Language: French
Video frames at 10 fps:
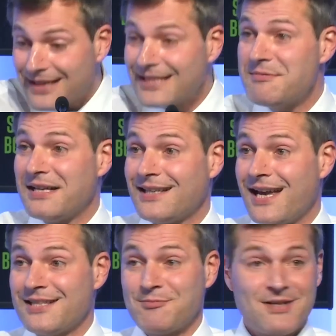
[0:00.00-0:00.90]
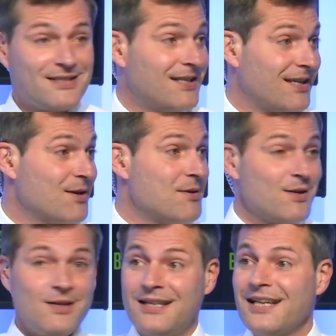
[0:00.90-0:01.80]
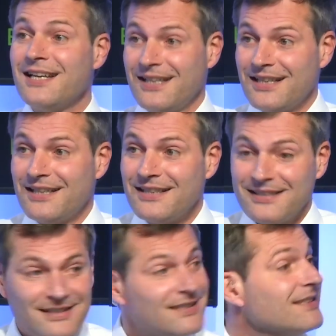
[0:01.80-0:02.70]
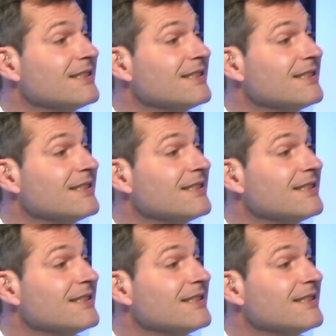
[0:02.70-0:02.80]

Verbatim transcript: ça qui m'intéresse, moi. Oui, il, faut, y